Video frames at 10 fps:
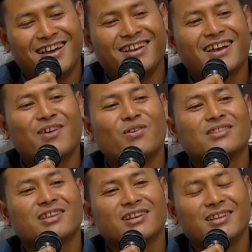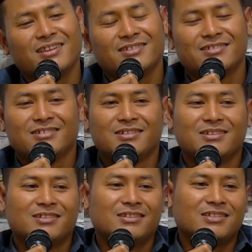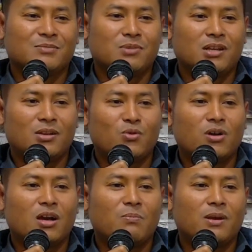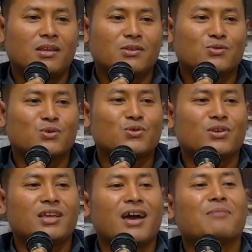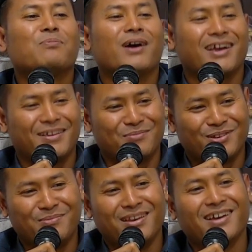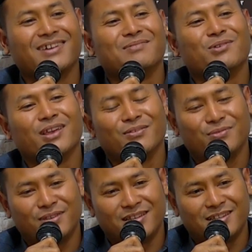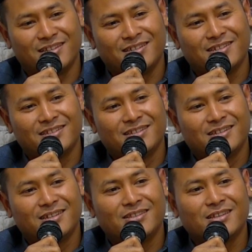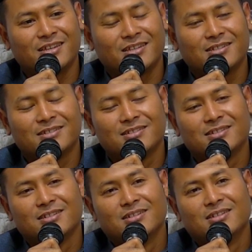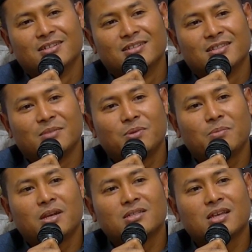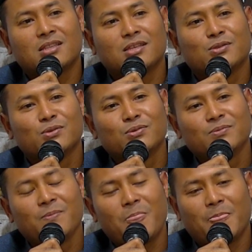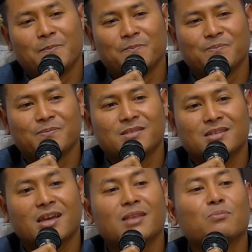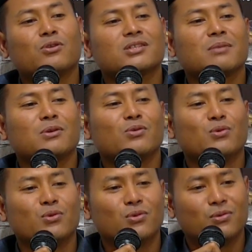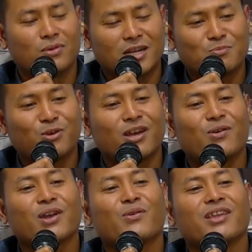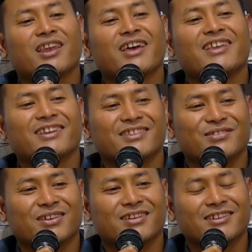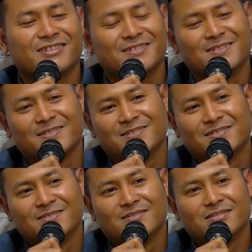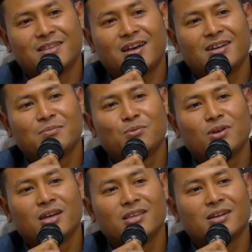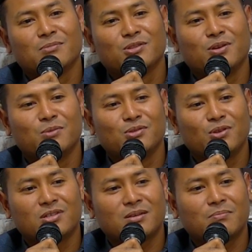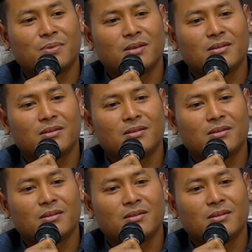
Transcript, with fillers: ada yang khawatir nih sebenarnya ungkapan yang cocok ini apa yang mau dibilang ke bu Elvi ini gitu ya tapi pada saat itu sekalipun saya menunggu respon kawan-kawan yang lain gitu kan. Tak ada pula yang betul-betul sampai